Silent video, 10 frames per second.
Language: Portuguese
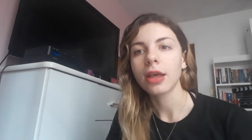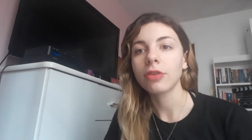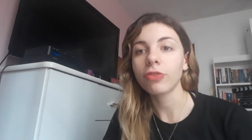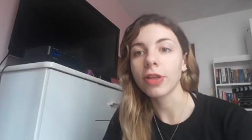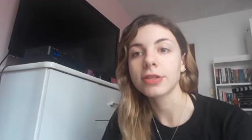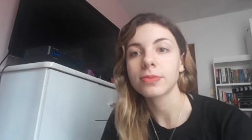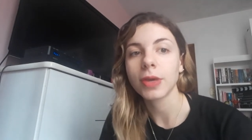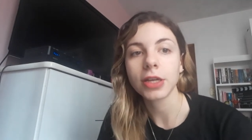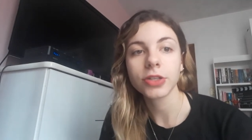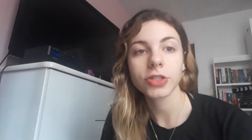
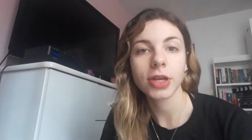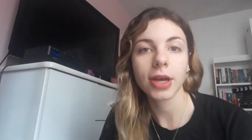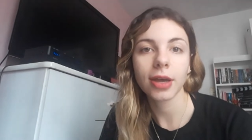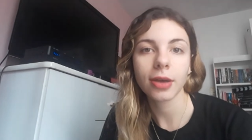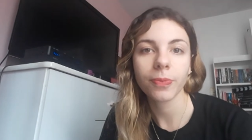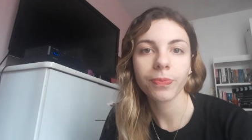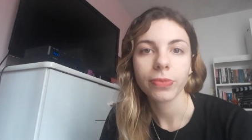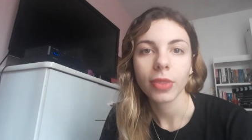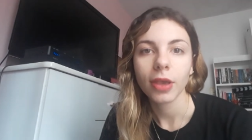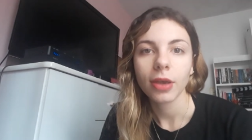infelizmente é.
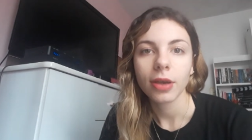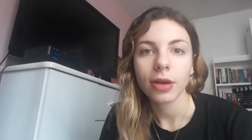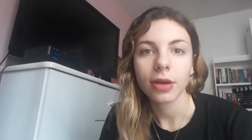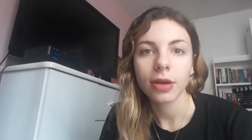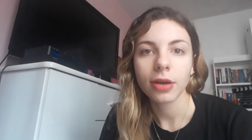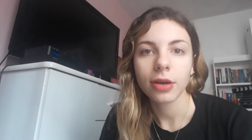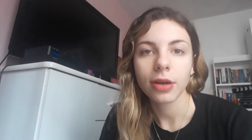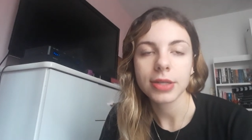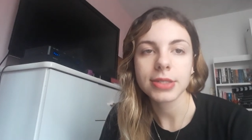Uh,